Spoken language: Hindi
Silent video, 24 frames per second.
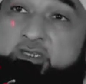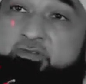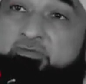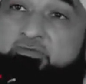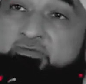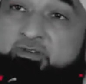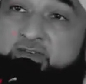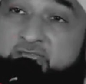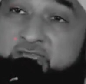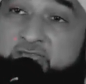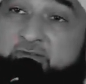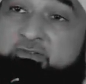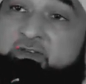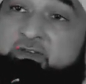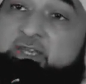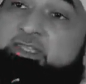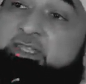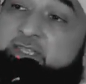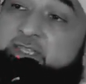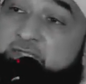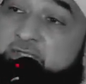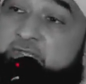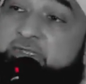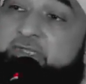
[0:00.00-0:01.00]
की
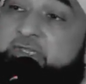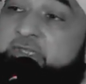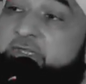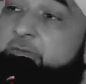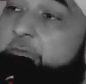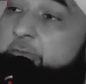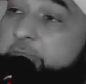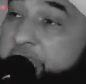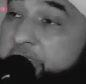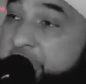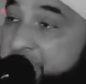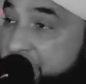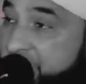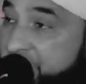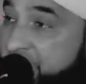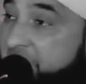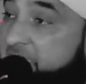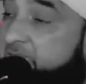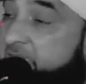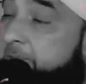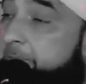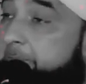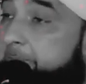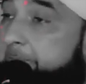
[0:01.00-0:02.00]
फरावानी नसीब की
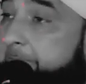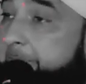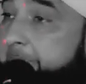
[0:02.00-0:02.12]
है